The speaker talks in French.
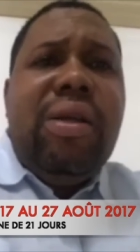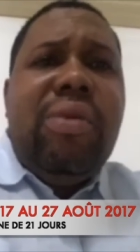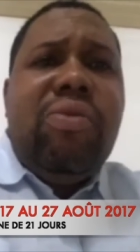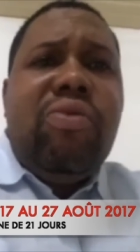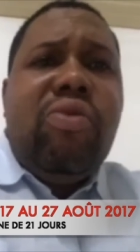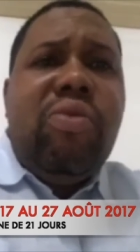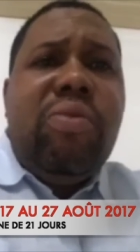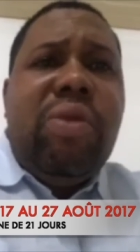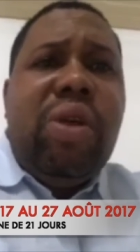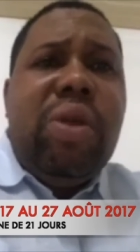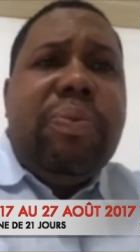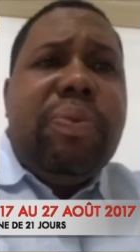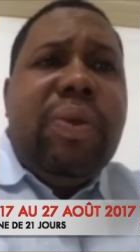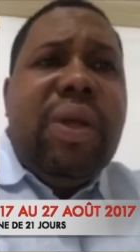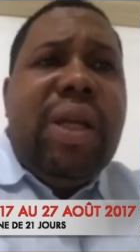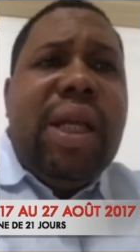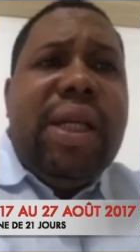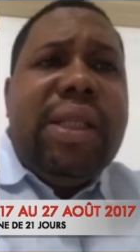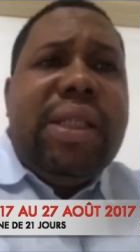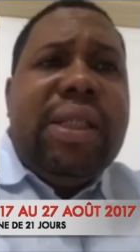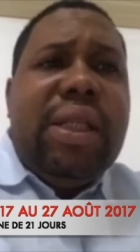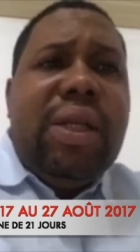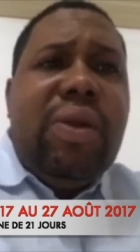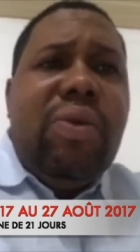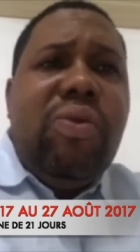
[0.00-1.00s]
Comment il peut
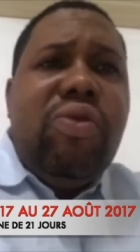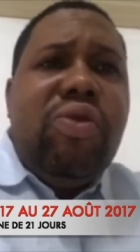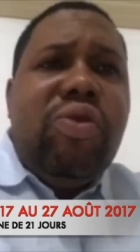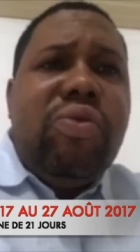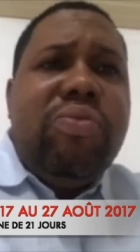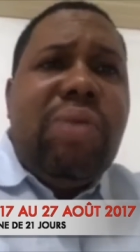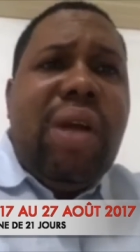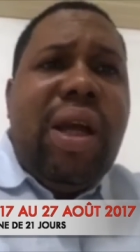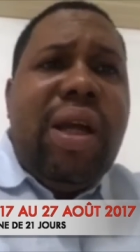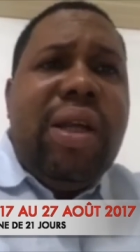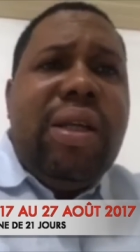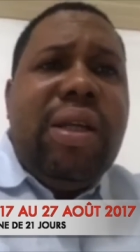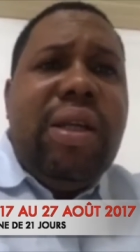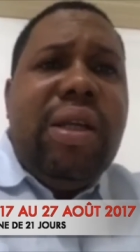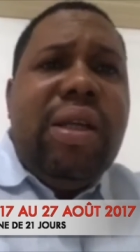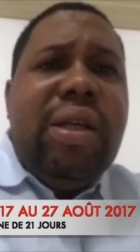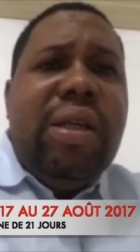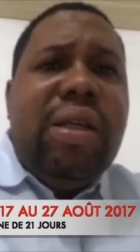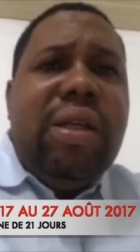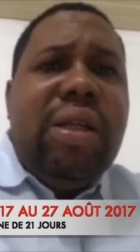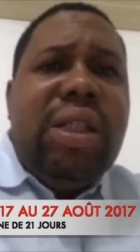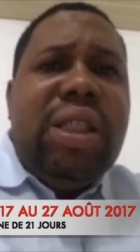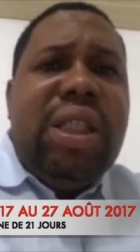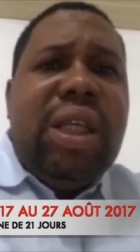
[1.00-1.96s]
laisser Ousmane J'ai